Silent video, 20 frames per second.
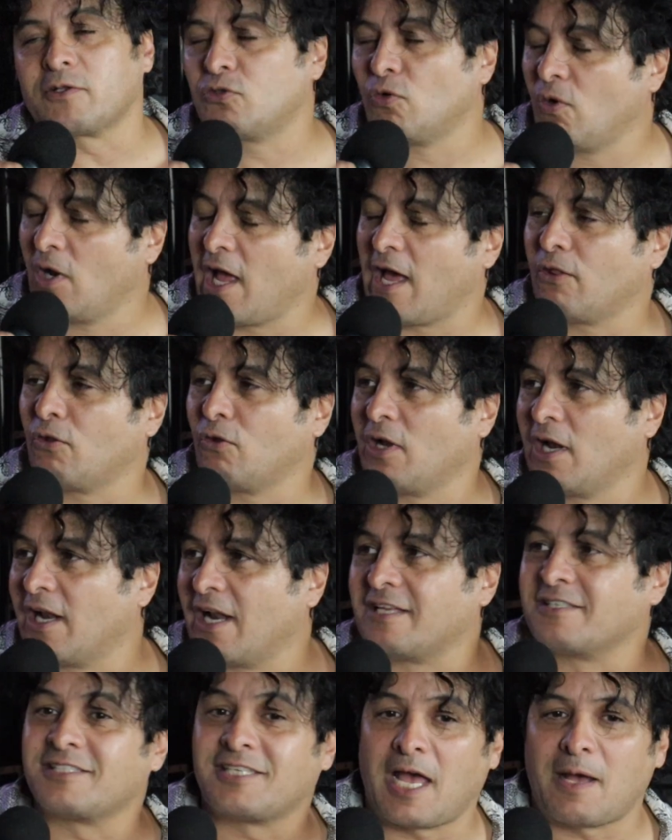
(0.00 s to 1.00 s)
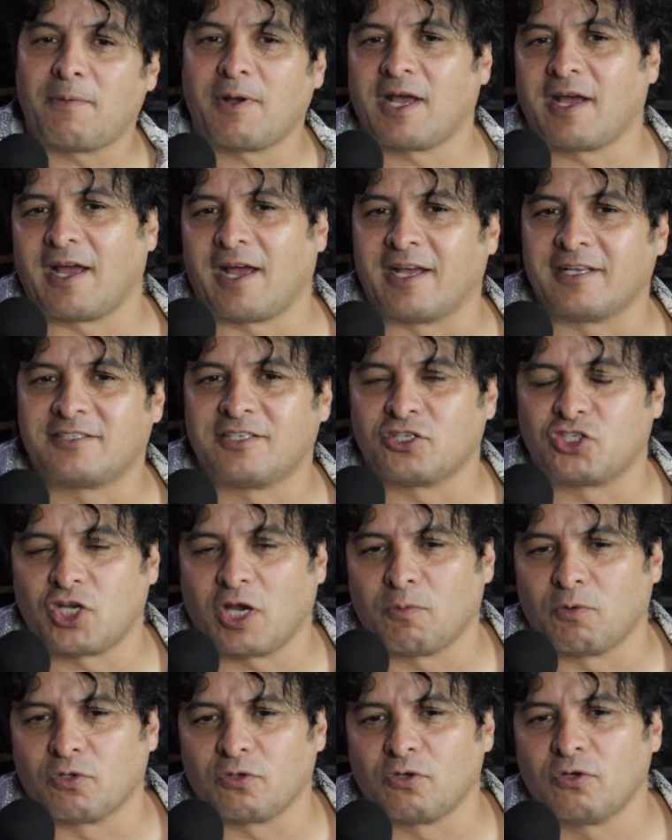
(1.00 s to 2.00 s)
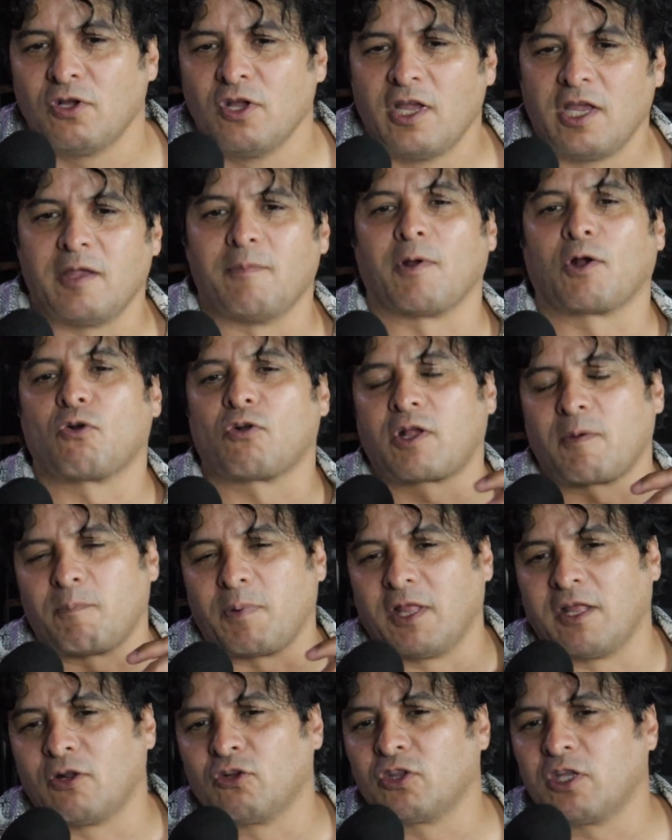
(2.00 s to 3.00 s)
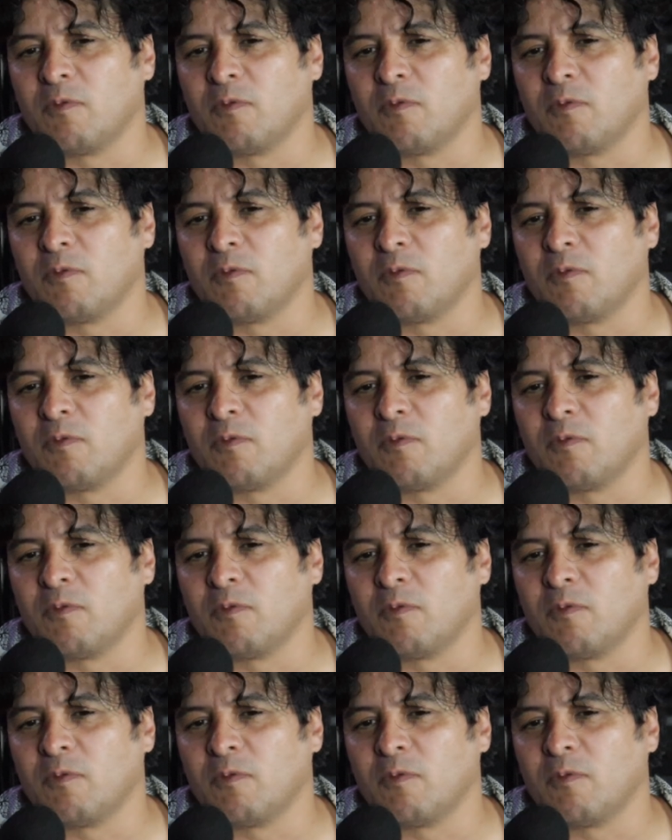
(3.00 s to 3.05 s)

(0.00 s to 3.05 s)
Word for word: hacia un lado y le lanzaba a ese chavo, ¿no? Y me acuerdo que pidieron